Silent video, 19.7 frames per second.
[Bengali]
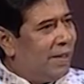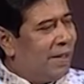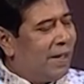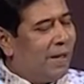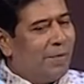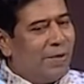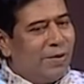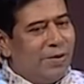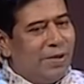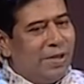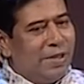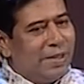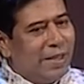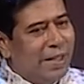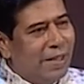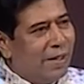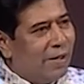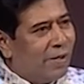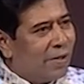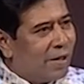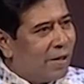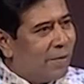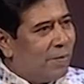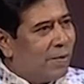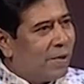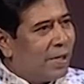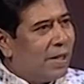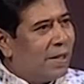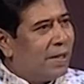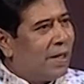আমরা যদি সেরি করার
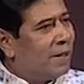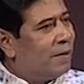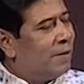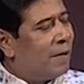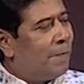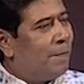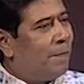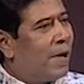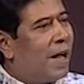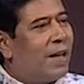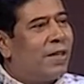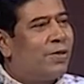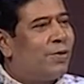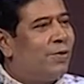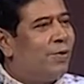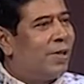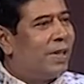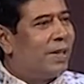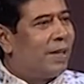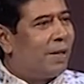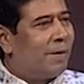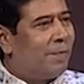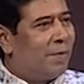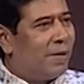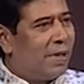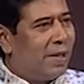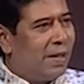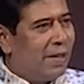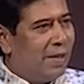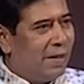পরে দাঁতরা ব্রাশ করে
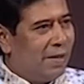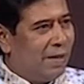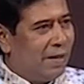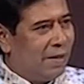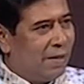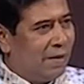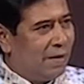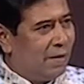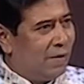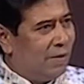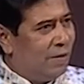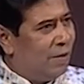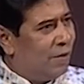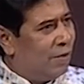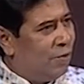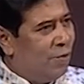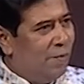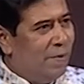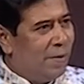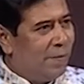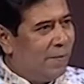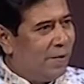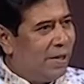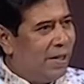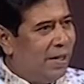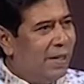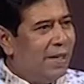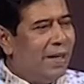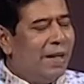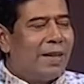তারপরে ঘুমিয়ে
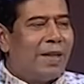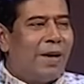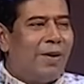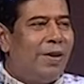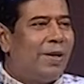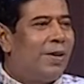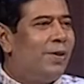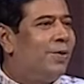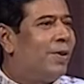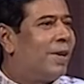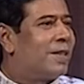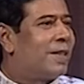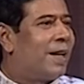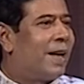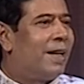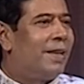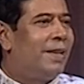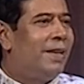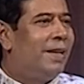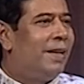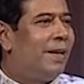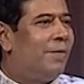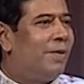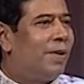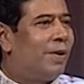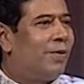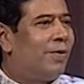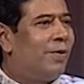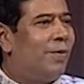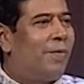পড়ি হ্যাঁ। তাহলে কিন্তু আর সারাদিন
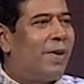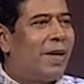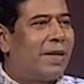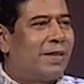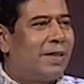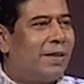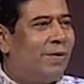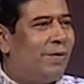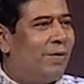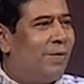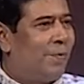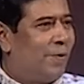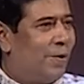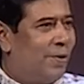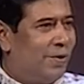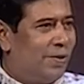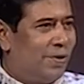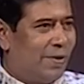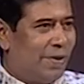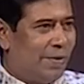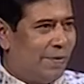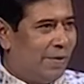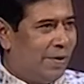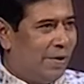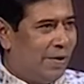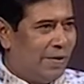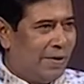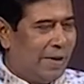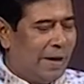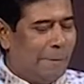আমার কোনো ব্রাশের কোনো প্রয়োজন
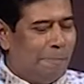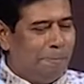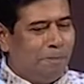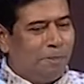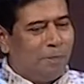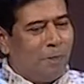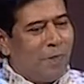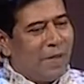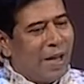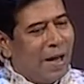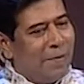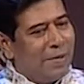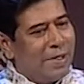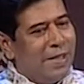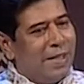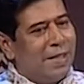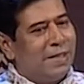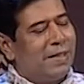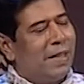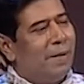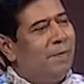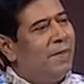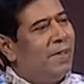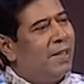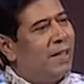হলো না আবার ঠিক সেম